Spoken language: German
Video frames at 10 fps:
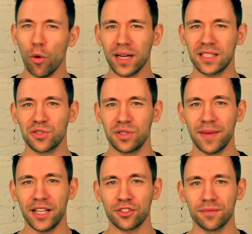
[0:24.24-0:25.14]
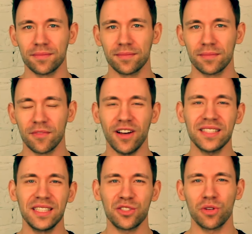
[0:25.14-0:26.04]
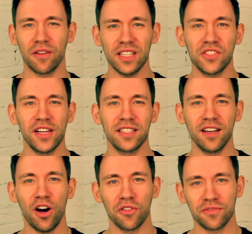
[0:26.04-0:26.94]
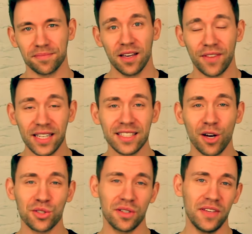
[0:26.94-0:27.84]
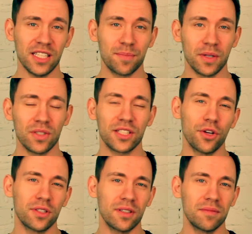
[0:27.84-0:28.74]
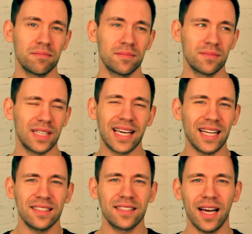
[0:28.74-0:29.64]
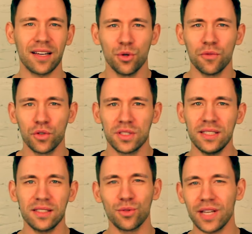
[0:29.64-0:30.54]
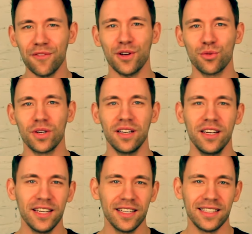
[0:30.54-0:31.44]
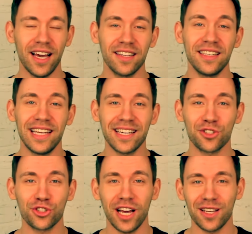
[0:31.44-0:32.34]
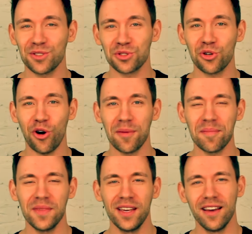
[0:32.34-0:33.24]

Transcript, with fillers: beobachtest so die Menschen. Was siehst du da? Was fällt dir da auf? Wenn ich draußen unterwegs bin und ich könnte den ganzen Tag irgendwo sitzen und einfach nur ja, in die Leere starren und träumen,